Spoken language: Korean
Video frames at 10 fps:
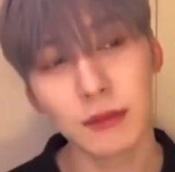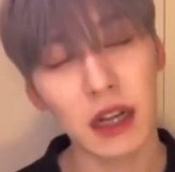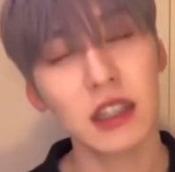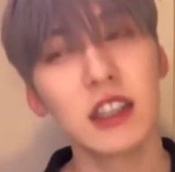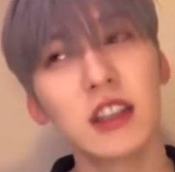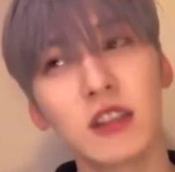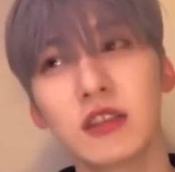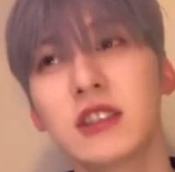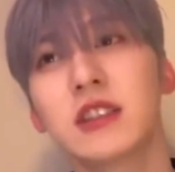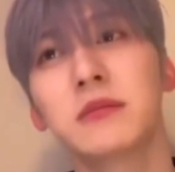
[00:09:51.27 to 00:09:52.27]
말이
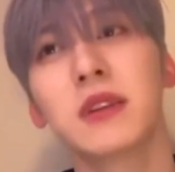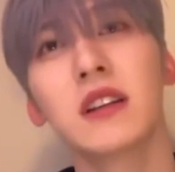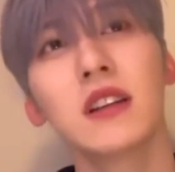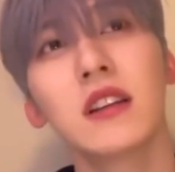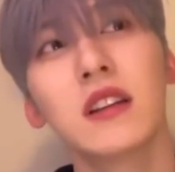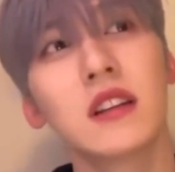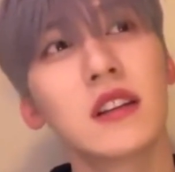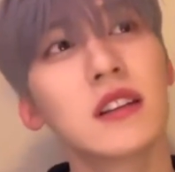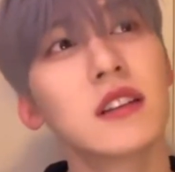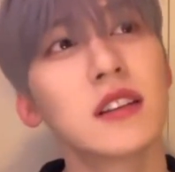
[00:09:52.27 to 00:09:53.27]
길었지만
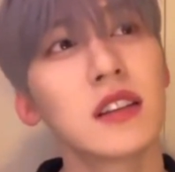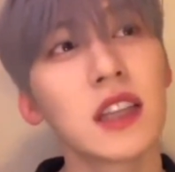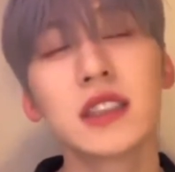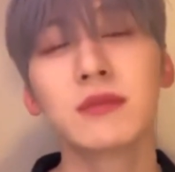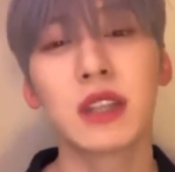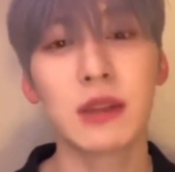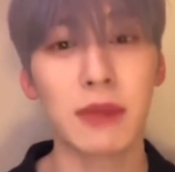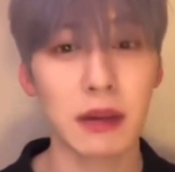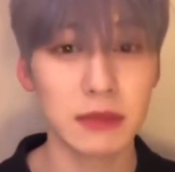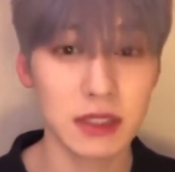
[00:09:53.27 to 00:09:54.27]
다시 말해
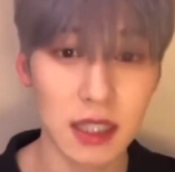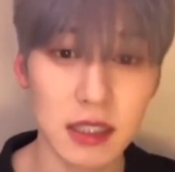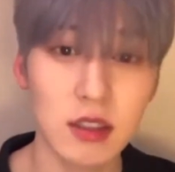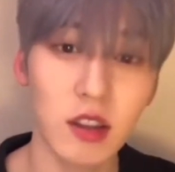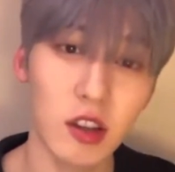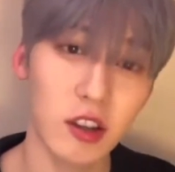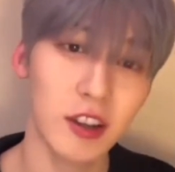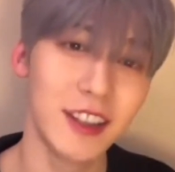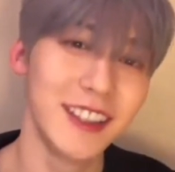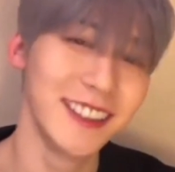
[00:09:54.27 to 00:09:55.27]
밤을 샜어요